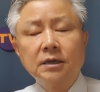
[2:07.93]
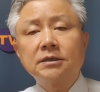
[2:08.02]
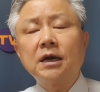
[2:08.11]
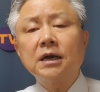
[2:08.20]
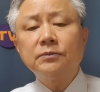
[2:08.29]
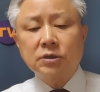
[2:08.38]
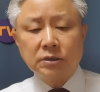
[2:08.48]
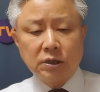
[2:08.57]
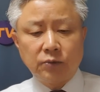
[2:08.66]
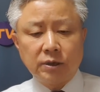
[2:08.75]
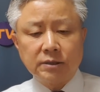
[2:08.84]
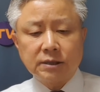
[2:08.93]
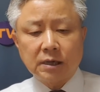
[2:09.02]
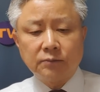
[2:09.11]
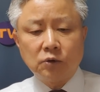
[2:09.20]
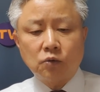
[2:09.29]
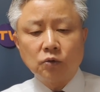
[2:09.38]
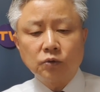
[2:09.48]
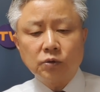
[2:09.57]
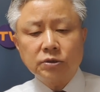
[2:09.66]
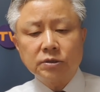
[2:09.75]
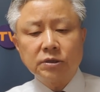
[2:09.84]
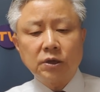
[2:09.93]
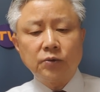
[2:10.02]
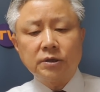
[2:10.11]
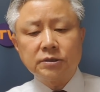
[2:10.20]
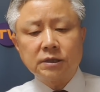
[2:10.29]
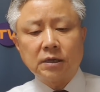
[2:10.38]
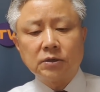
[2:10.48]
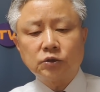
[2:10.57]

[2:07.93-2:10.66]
상임 선대위원장, 뭐 공동 선대위원장,